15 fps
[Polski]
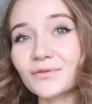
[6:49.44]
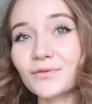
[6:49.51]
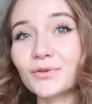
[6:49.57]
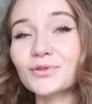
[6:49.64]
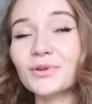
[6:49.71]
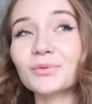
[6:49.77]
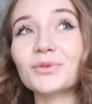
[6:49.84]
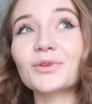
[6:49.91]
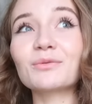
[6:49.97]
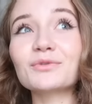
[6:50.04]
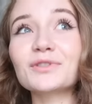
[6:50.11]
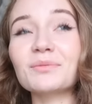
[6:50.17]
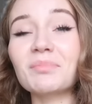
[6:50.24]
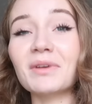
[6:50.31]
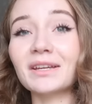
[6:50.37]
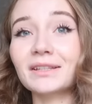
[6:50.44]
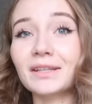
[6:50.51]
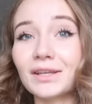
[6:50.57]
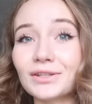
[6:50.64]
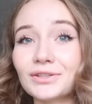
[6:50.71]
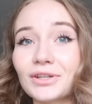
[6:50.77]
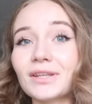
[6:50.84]
Ja już wróciłam do domu, się
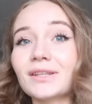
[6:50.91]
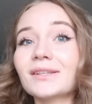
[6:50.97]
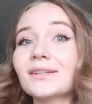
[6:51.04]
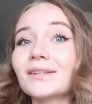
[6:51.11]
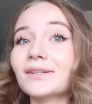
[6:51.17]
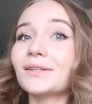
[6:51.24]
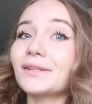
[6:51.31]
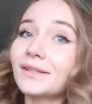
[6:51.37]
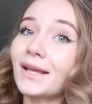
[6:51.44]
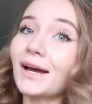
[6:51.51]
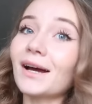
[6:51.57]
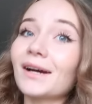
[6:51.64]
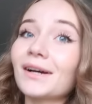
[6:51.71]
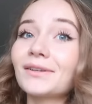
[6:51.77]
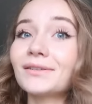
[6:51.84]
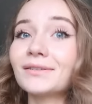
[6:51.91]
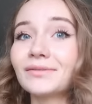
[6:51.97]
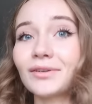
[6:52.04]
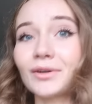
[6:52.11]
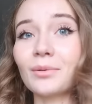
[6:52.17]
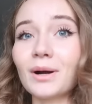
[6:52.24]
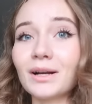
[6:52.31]
piękna jesień e, na
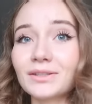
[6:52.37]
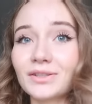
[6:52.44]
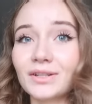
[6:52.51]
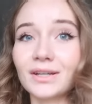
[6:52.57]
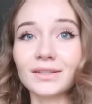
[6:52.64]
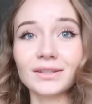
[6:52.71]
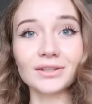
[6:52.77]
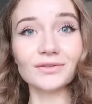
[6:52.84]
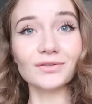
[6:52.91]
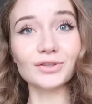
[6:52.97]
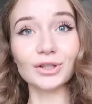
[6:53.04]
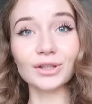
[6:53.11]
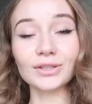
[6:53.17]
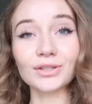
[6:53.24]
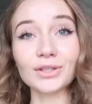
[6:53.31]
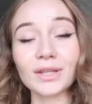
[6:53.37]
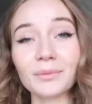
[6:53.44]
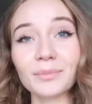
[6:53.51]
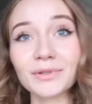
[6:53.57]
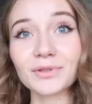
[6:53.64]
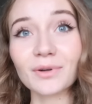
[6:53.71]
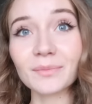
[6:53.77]
wykładzie i na ćwiczeniu dzisiaj
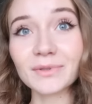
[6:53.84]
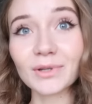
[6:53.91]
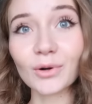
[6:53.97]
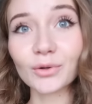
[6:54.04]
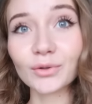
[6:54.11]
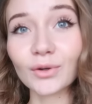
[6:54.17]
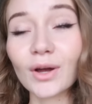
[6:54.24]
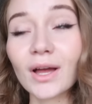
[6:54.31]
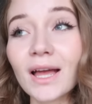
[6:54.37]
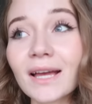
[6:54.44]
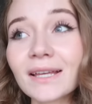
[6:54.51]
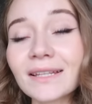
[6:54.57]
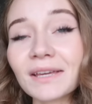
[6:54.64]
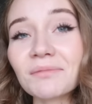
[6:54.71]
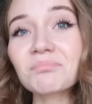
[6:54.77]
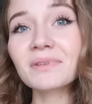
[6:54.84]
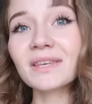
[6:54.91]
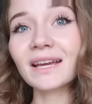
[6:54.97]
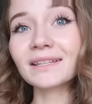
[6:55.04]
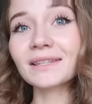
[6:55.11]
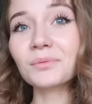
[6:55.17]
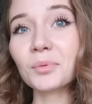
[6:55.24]
tak patrzyłam za okno. Takie
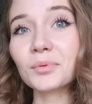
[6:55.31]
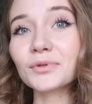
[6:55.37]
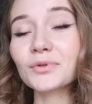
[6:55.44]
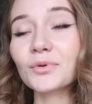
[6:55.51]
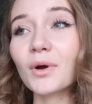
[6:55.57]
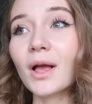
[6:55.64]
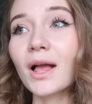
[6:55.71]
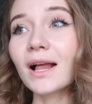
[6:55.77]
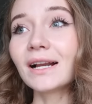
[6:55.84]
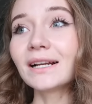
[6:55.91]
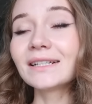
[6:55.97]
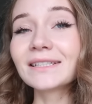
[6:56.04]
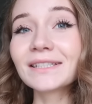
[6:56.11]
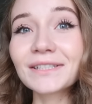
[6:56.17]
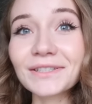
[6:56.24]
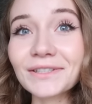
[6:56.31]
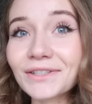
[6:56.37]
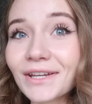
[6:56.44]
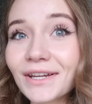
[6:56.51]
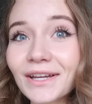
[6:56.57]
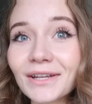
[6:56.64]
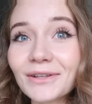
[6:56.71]
piękne po prostu
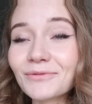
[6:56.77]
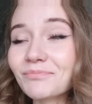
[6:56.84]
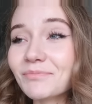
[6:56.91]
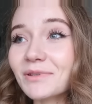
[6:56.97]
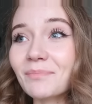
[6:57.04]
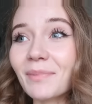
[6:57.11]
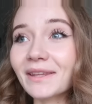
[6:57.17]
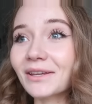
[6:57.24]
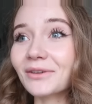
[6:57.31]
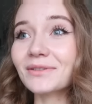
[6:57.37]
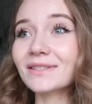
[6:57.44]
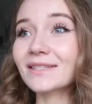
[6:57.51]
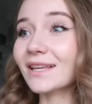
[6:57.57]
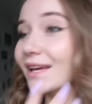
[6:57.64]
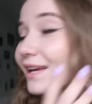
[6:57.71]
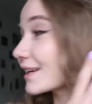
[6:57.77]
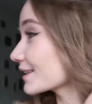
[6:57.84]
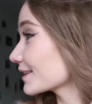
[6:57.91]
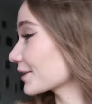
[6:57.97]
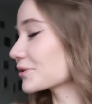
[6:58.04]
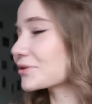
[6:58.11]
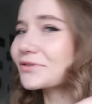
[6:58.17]
liście
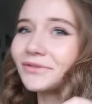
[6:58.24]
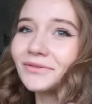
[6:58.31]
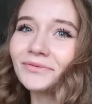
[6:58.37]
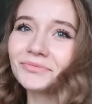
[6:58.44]
spadające jakoś...